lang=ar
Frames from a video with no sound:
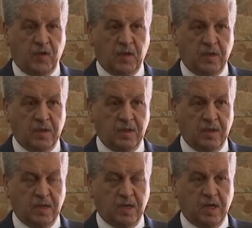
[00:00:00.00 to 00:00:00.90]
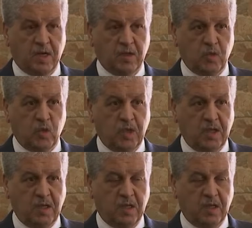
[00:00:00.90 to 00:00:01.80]
في القارة
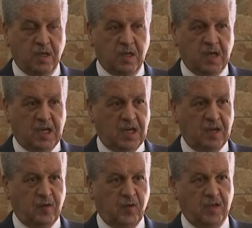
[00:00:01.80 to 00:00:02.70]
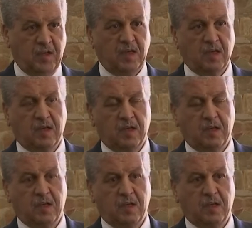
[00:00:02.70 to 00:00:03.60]
الدولية هل فيه
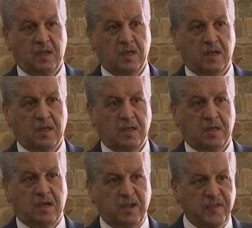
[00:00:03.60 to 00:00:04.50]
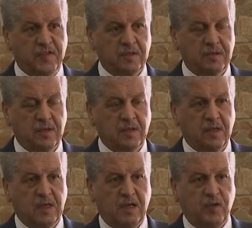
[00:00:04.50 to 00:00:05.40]
رفض
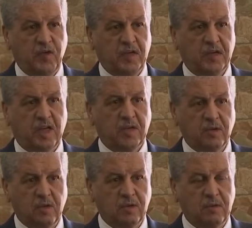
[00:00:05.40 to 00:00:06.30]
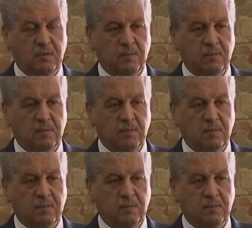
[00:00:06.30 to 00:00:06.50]
هل فيه تردد